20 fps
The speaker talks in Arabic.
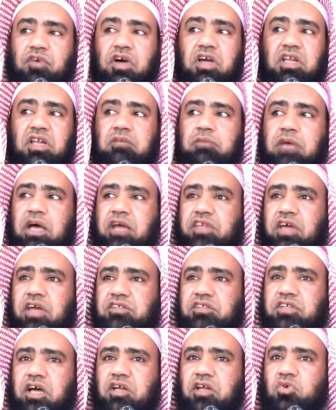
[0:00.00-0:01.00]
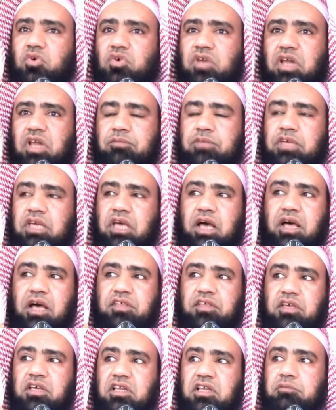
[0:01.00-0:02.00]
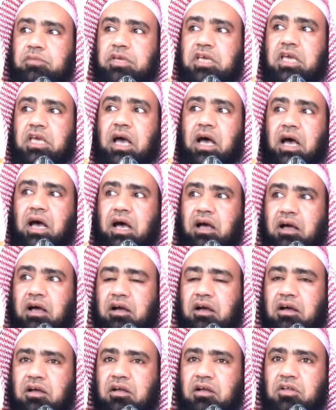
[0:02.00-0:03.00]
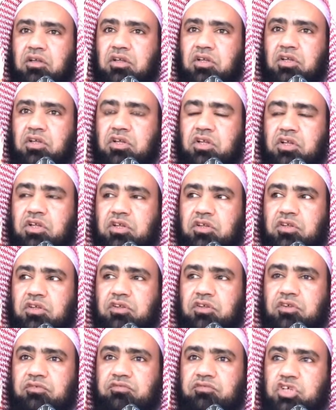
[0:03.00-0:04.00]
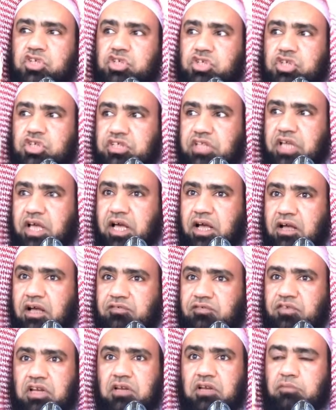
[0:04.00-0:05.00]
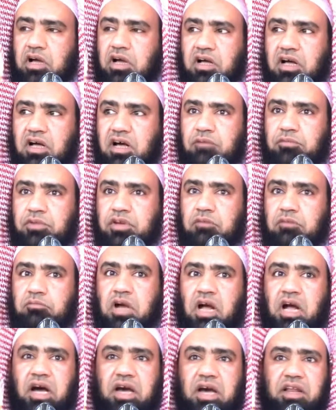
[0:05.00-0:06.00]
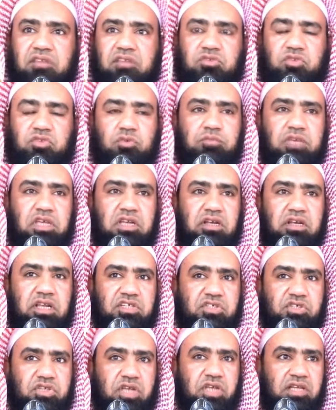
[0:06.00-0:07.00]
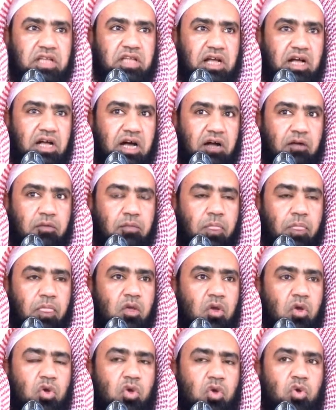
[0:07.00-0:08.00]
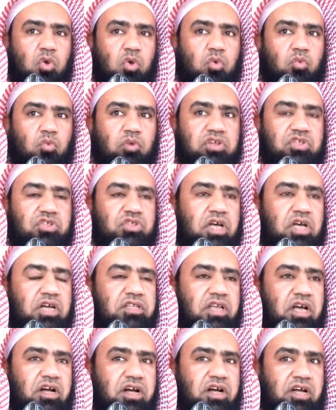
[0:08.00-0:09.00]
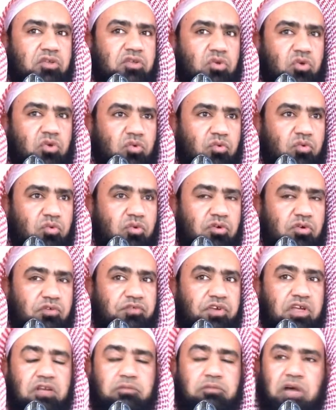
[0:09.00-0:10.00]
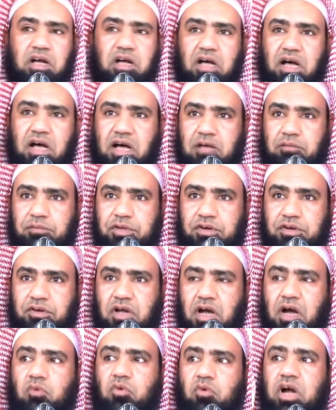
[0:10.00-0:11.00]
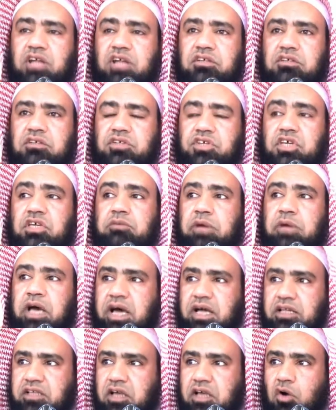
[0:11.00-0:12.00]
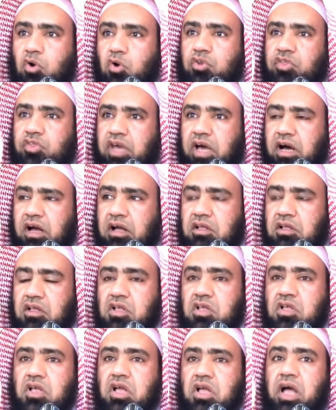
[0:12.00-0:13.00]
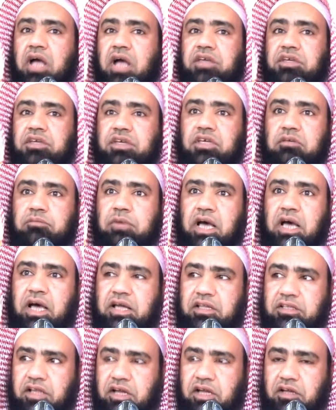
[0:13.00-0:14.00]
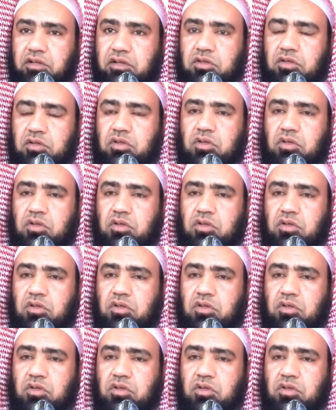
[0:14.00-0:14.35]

فلماذا تأتون بهذه المياه في الشتاء في المقابر ما أردتم إلا الصدقة والصدقة في المقابر أو أي عبادة خذها أي عبادة